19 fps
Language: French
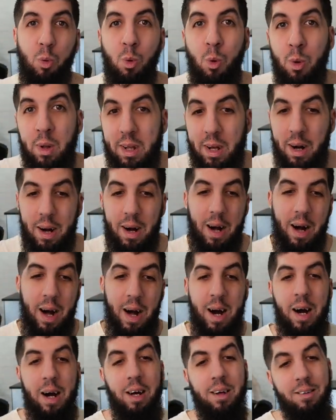Ultra
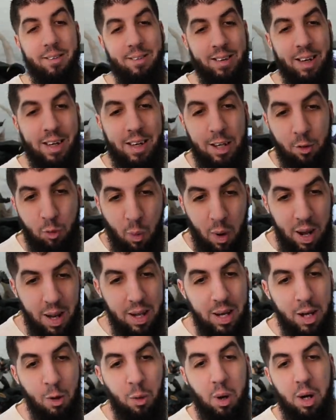à 5 étoiles
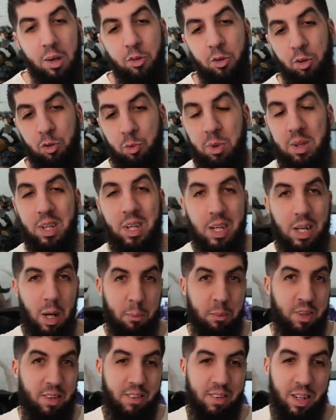et le reste ensuite des
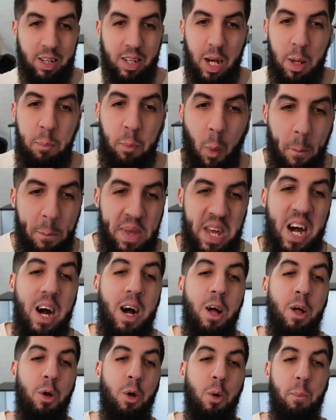caps et Zenkai pour bien
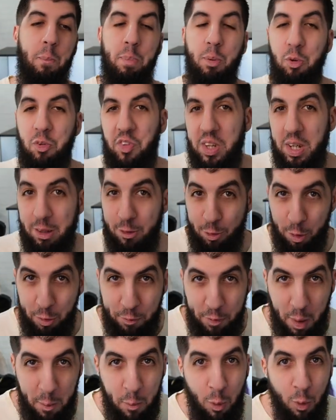booster ce
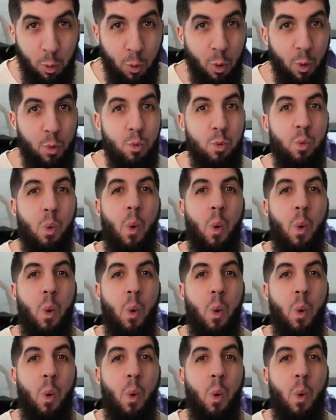fameux Goku.